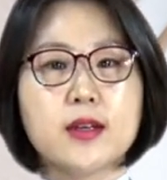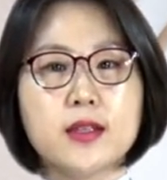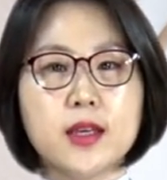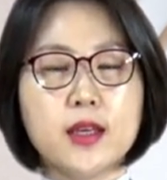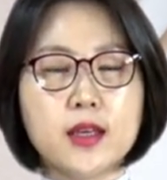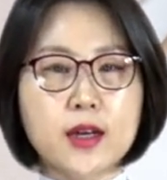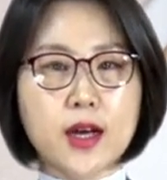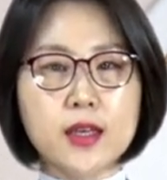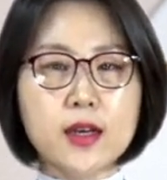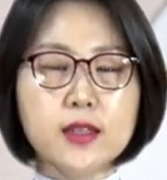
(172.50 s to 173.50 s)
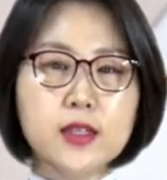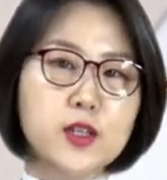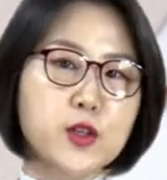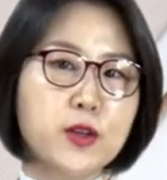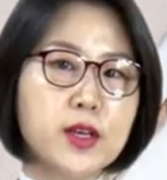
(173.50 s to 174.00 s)
근데 이
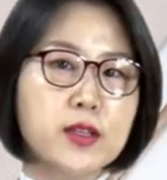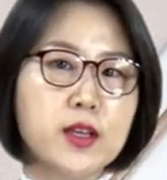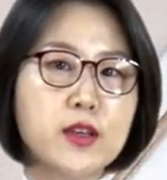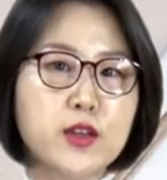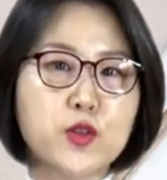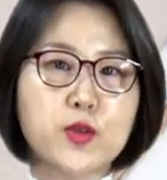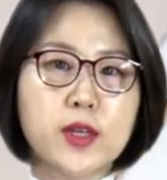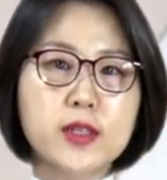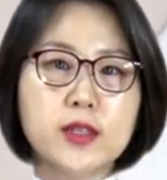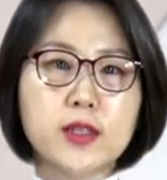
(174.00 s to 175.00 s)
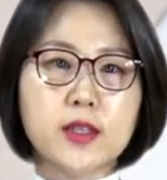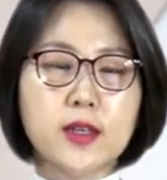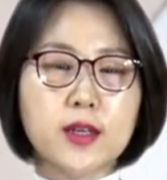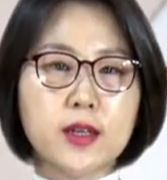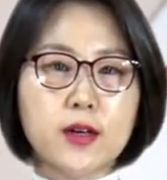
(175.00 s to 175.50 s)
간이가세자로 전환이 되는 경우에는
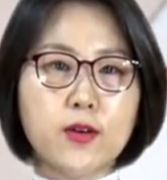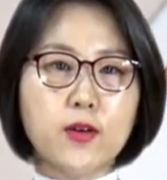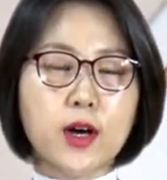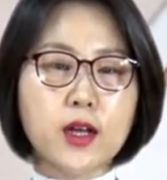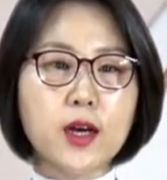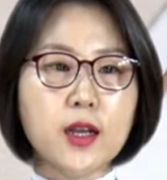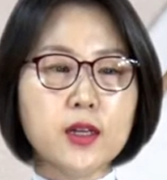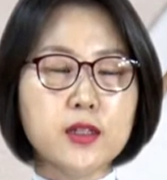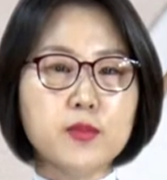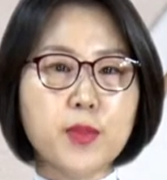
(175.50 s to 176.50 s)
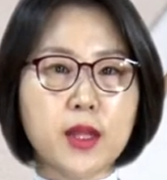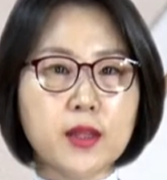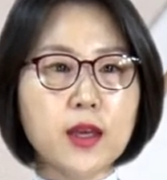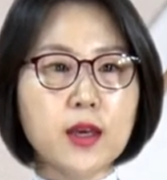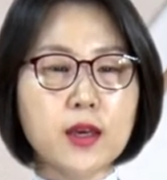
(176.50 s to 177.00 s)
어, 아까랑은
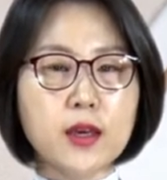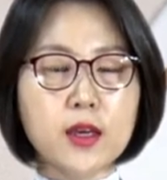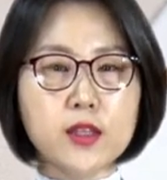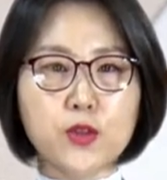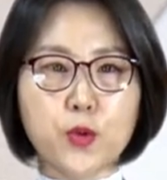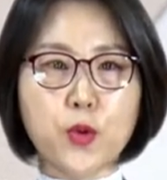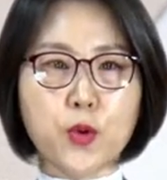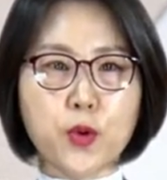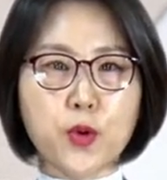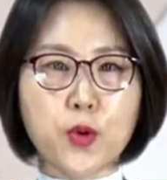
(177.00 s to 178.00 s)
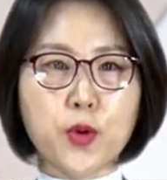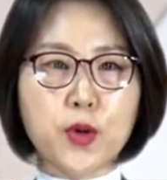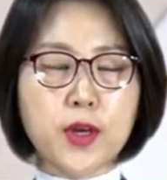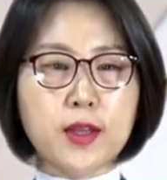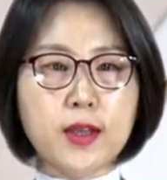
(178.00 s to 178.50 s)
반대의 케이스로
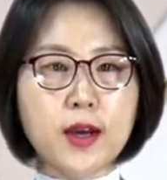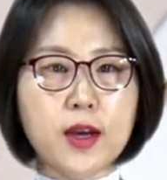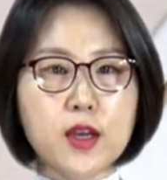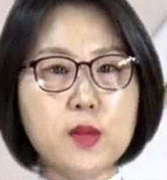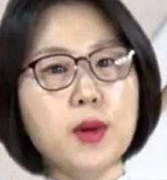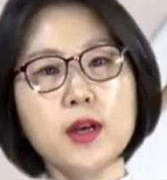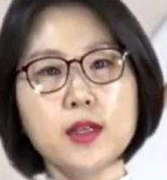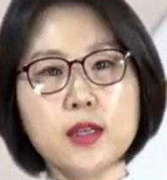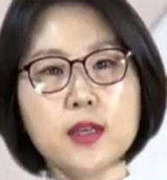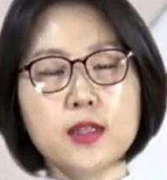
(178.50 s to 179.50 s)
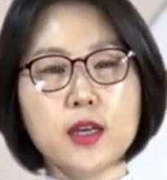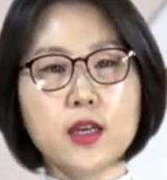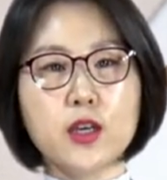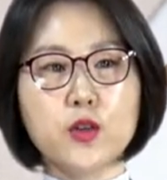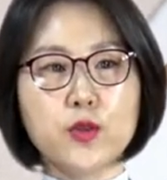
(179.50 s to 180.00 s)
내가 일반
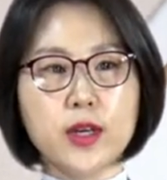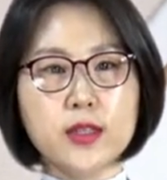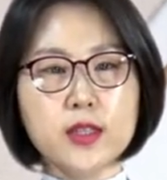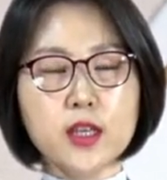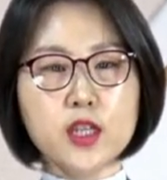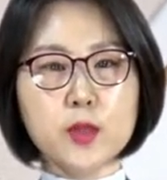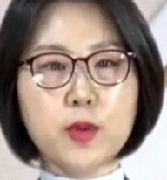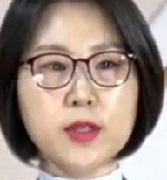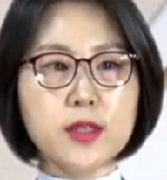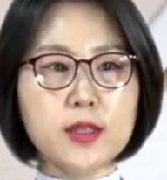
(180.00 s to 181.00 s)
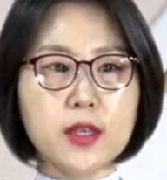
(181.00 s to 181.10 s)
가세자인 경우에는 10%